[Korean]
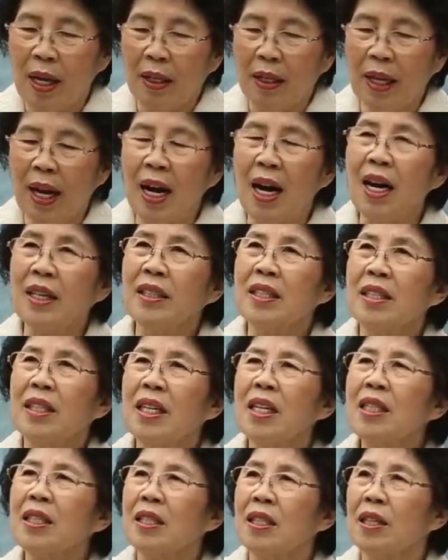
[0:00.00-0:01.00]
내가
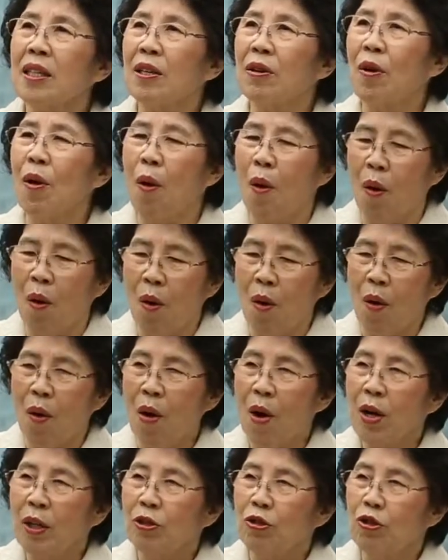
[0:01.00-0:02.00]
스스로
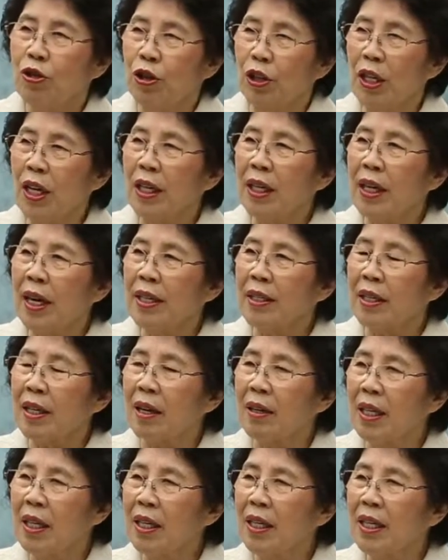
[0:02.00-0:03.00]

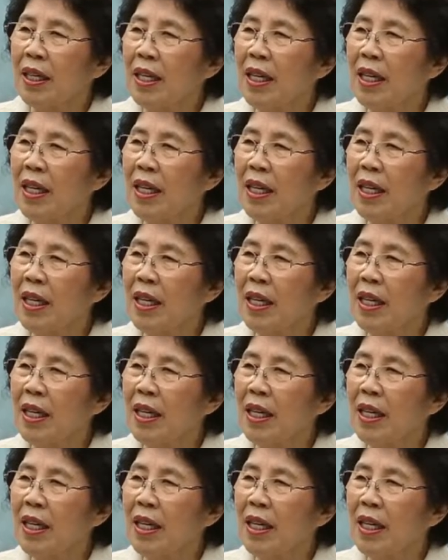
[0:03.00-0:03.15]
주님께서는